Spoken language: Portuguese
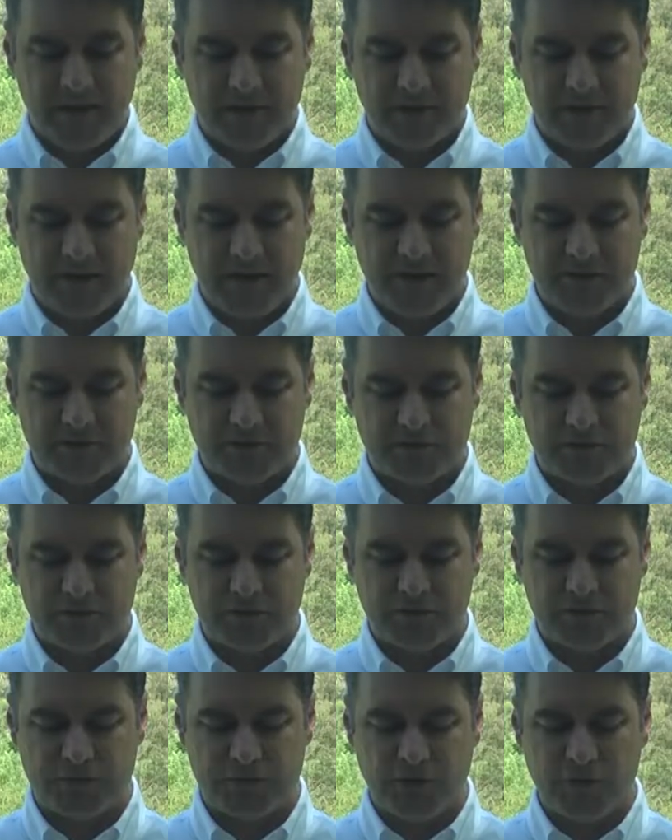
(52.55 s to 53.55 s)
Deus
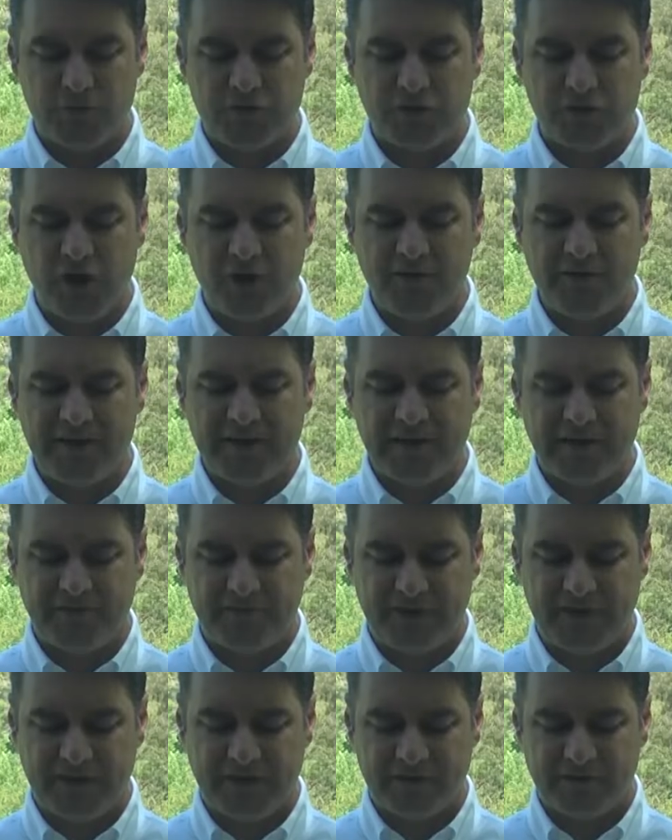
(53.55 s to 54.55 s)
usou o jovem
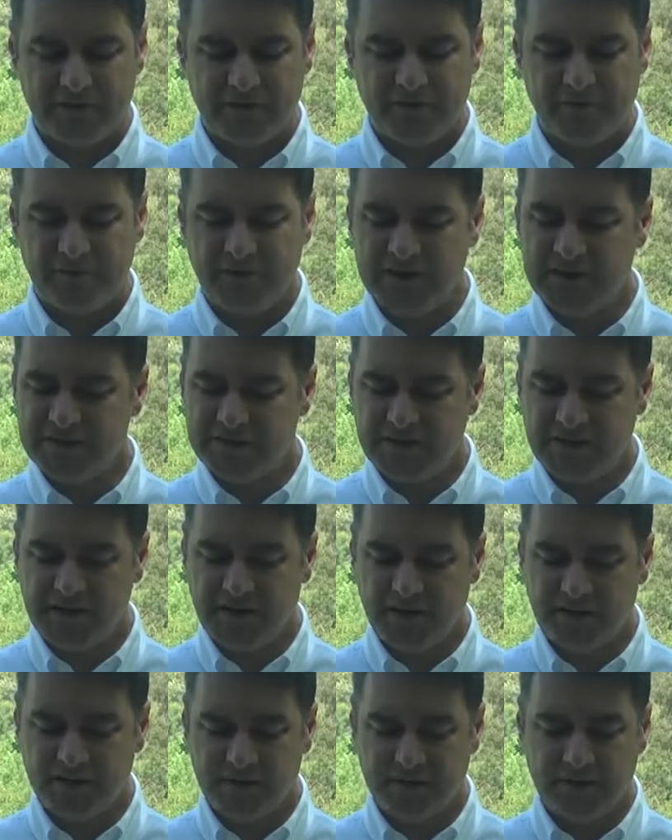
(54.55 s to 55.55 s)
Davi,
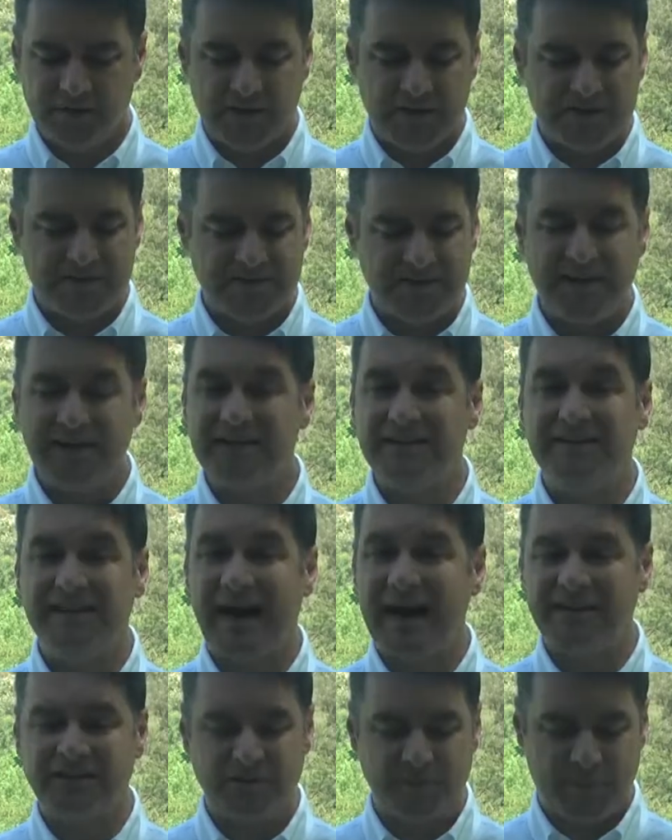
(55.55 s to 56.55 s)
franzino e sem
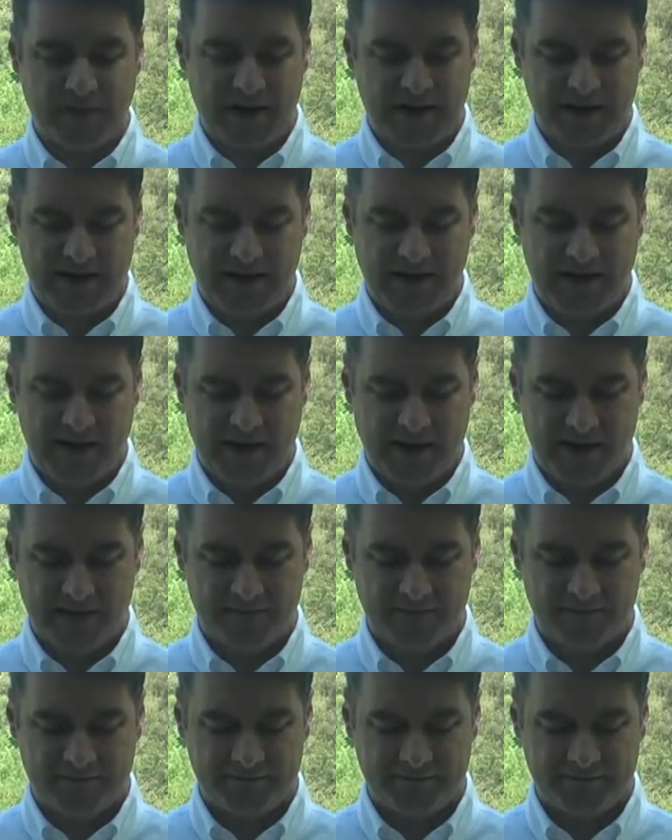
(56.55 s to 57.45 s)
idade para guerrear,